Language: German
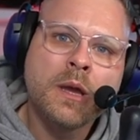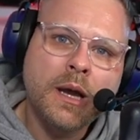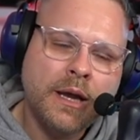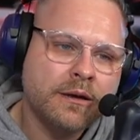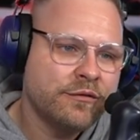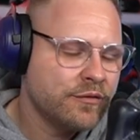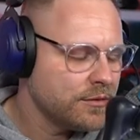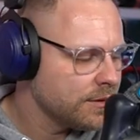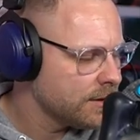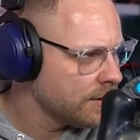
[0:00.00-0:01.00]
eine
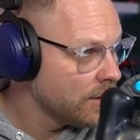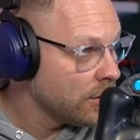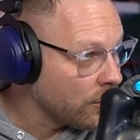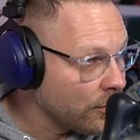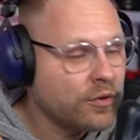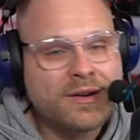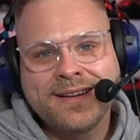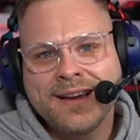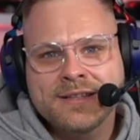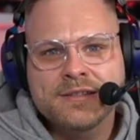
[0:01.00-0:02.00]
für
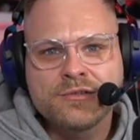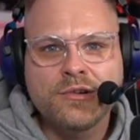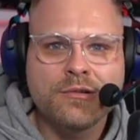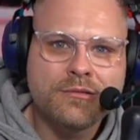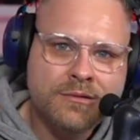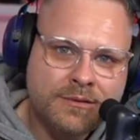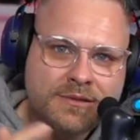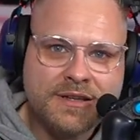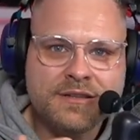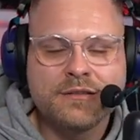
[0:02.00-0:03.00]
980 Euro,
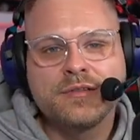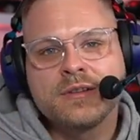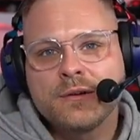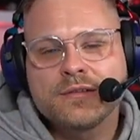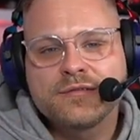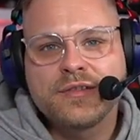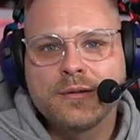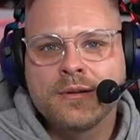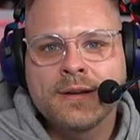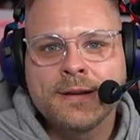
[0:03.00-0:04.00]
das hier für
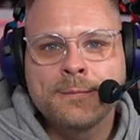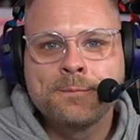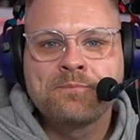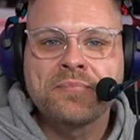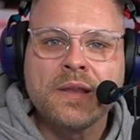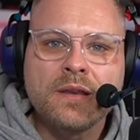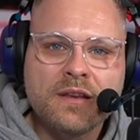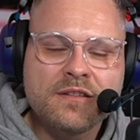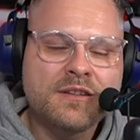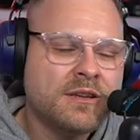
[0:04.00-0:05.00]
1400.
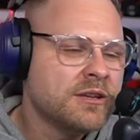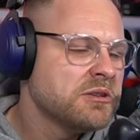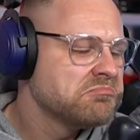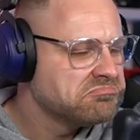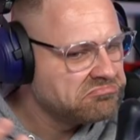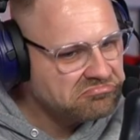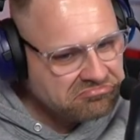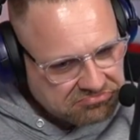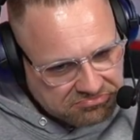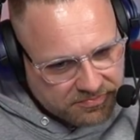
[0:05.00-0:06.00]
GSI,
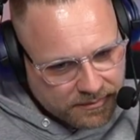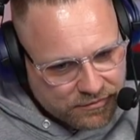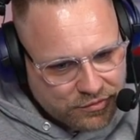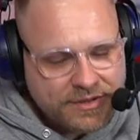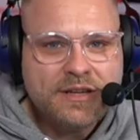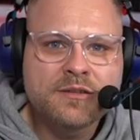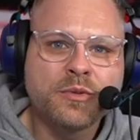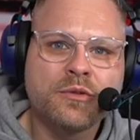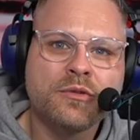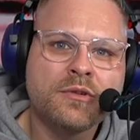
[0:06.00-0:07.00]
solides
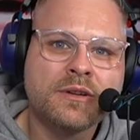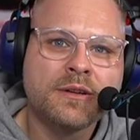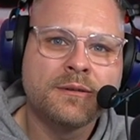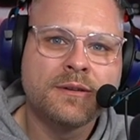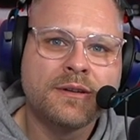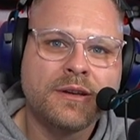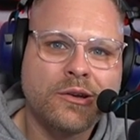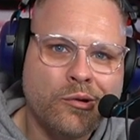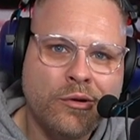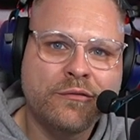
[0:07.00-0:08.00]
Produkt,
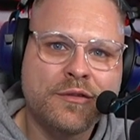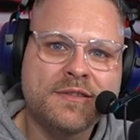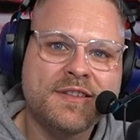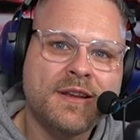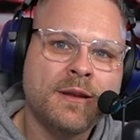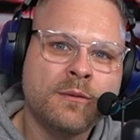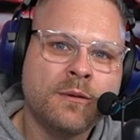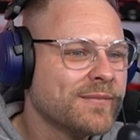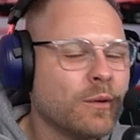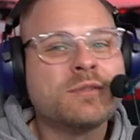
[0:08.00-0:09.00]
9 von 10.
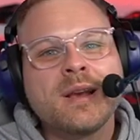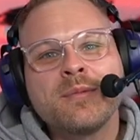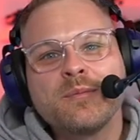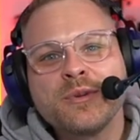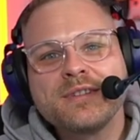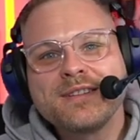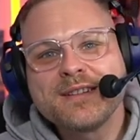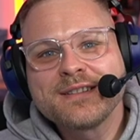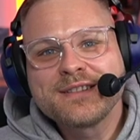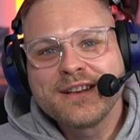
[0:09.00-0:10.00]
Und damit möchte ich
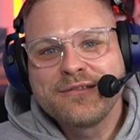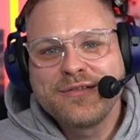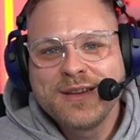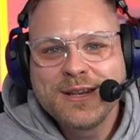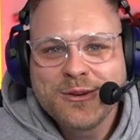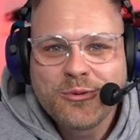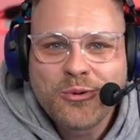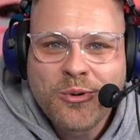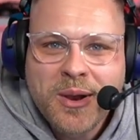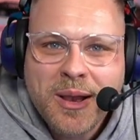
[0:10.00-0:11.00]
das
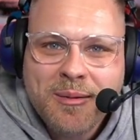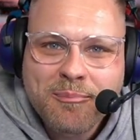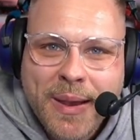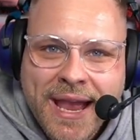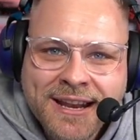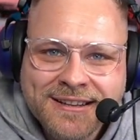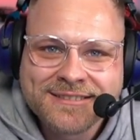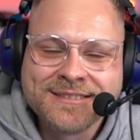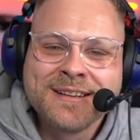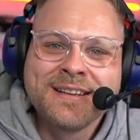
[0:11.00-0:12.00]
Video beenden.